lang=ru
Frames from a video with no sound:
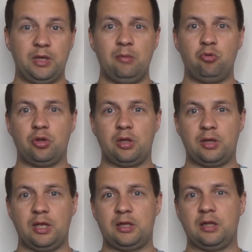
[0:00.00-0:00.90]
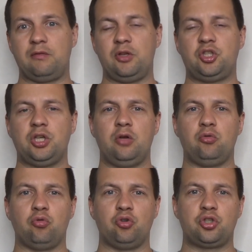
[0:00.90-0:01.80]
Я ему на это отвечаю
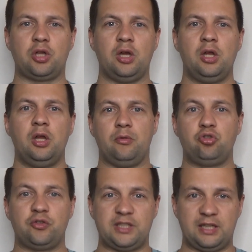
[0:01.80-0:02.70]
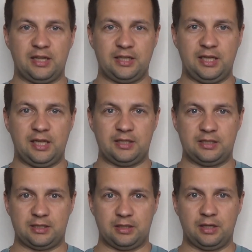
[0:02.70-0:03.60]
то, что нужно всегда
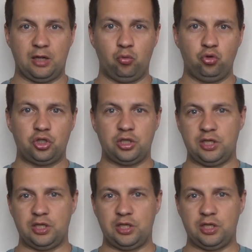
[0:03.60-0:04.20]
надеяться на лучшее,